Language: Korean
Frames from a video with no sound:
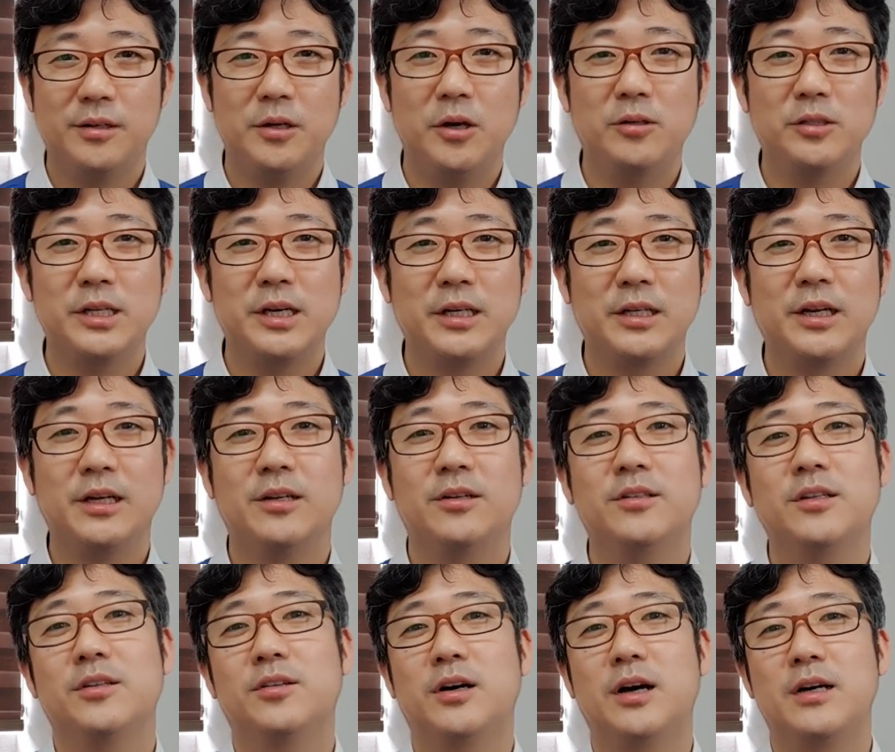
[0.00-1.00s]
영상이나
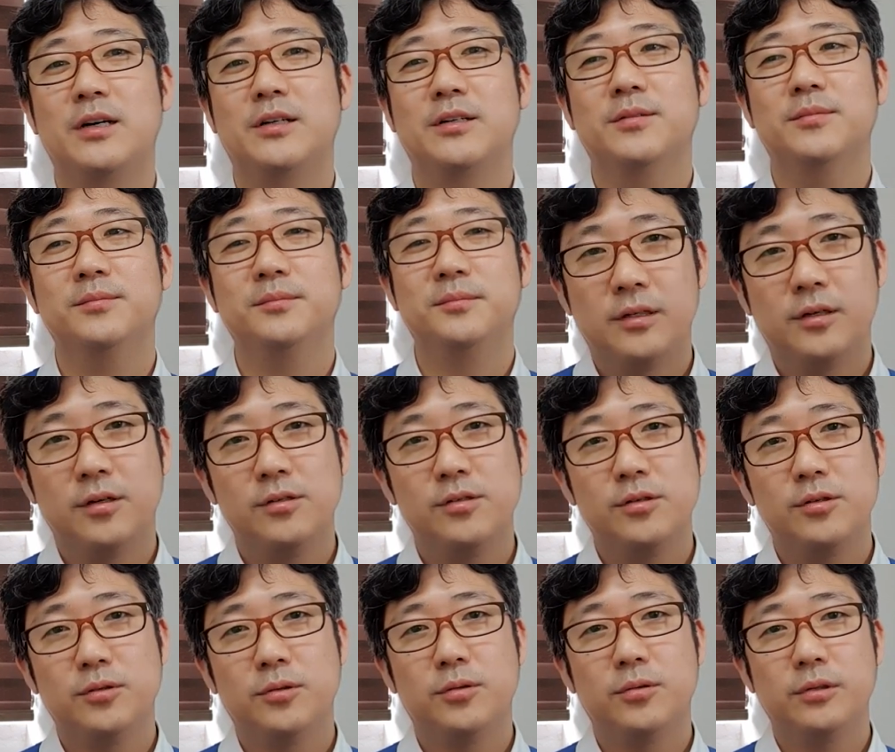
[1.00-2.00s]
이런 데서 가끔 그런
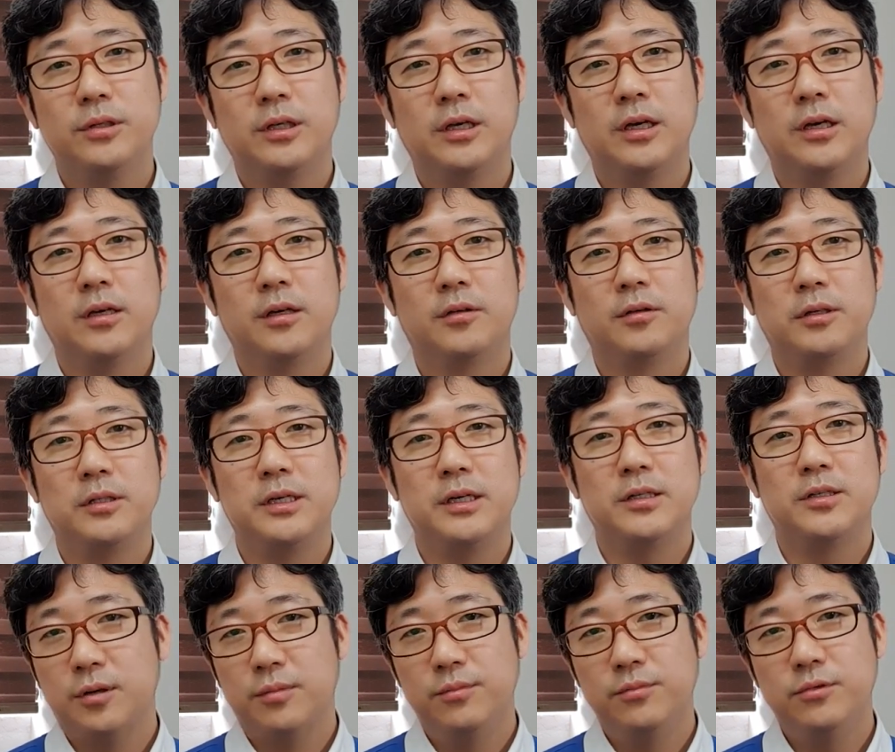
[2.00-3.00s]
정도로 이게
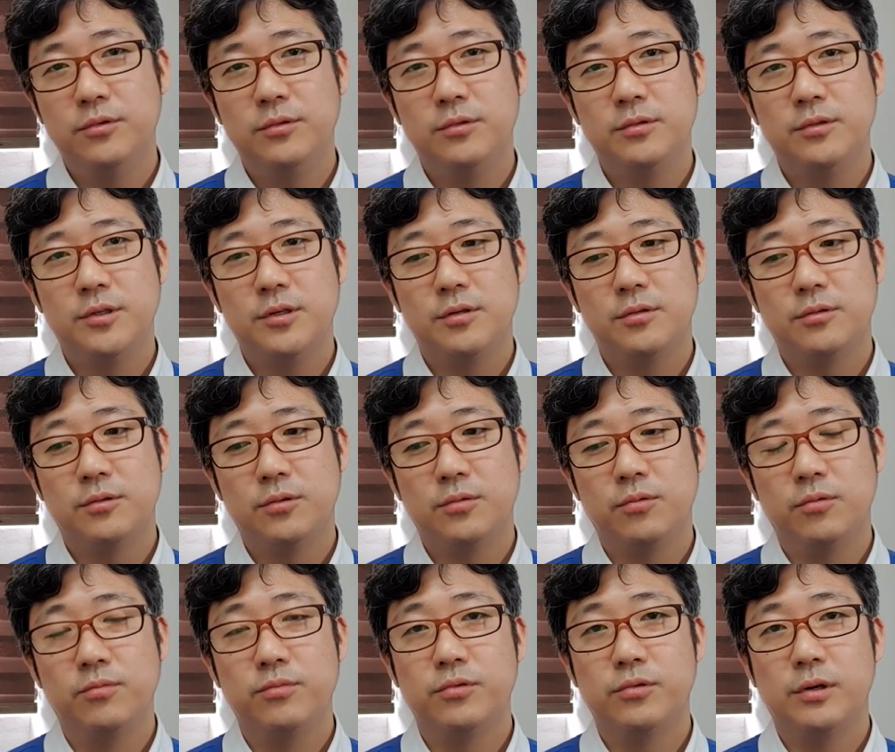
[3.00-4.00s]
굉장히 전문적으로
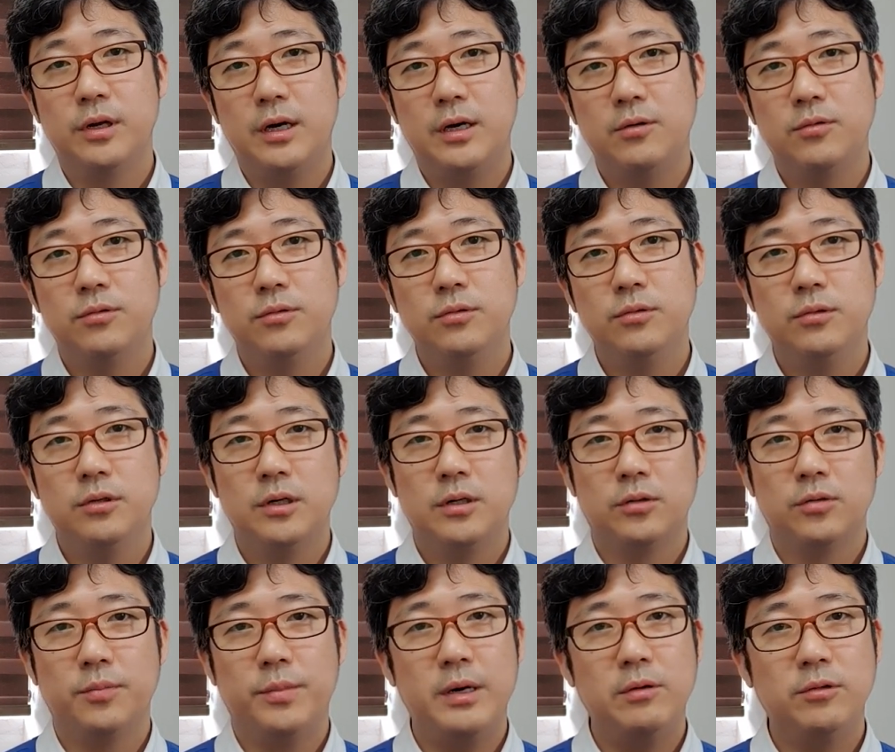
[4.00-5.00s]
공부를 하고
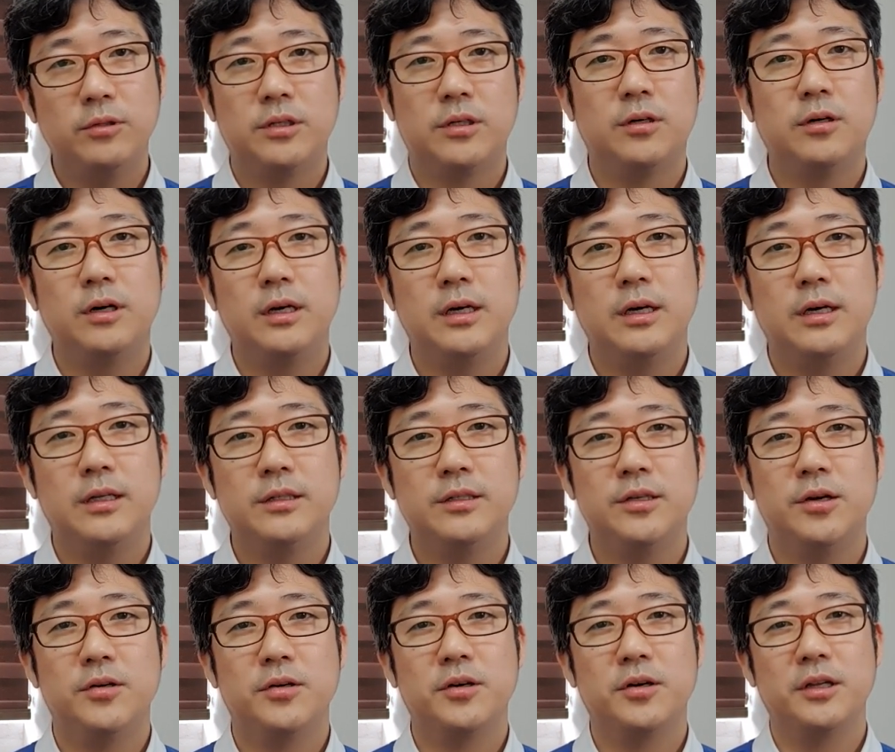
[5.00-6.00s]
또 파고 들어가야
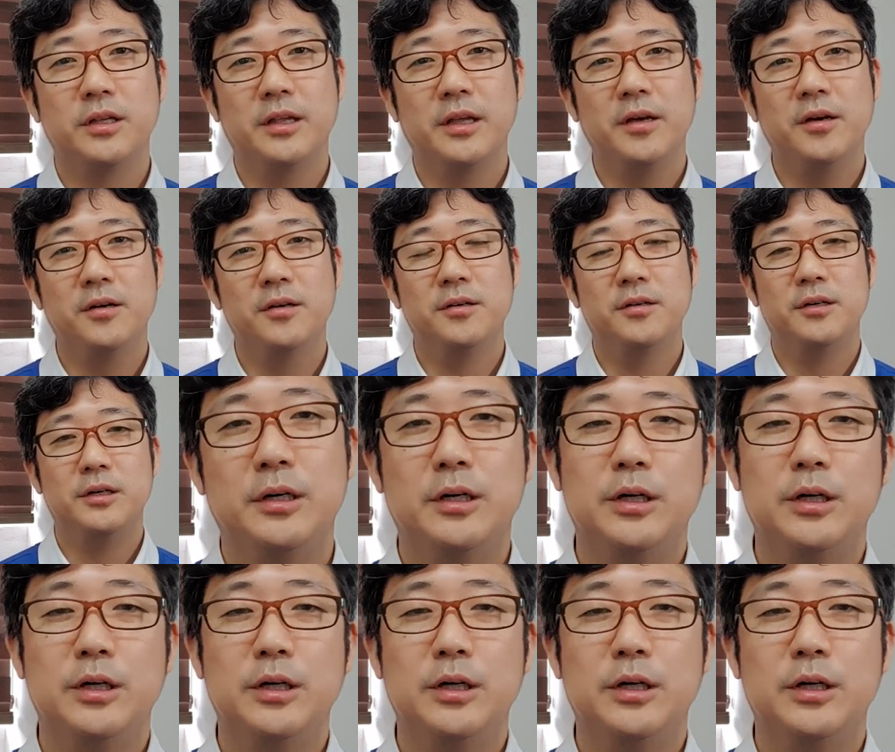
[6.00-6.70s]
하는 영역인데요.